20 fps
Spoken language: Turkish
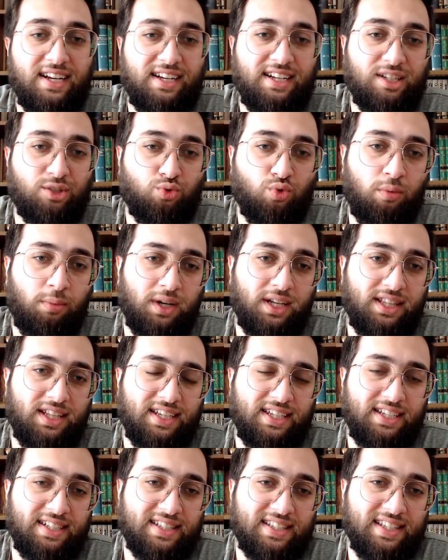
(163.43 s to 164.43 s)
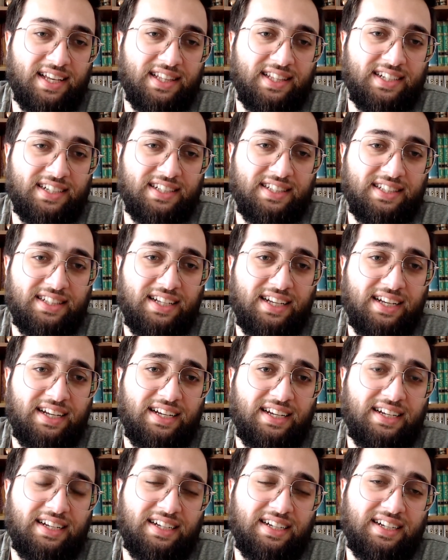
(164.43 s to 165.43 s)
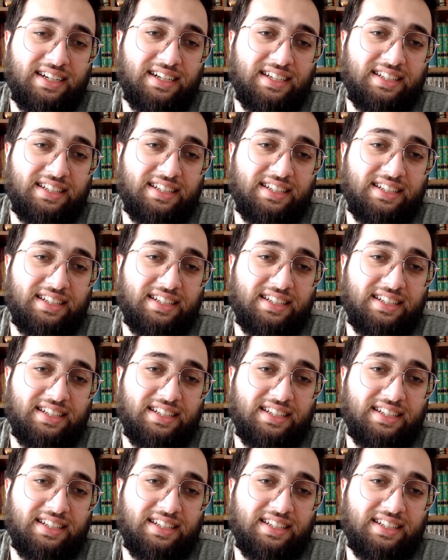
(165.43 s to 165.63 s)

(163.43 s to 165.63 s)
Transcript: E, Somali'deki insanların e,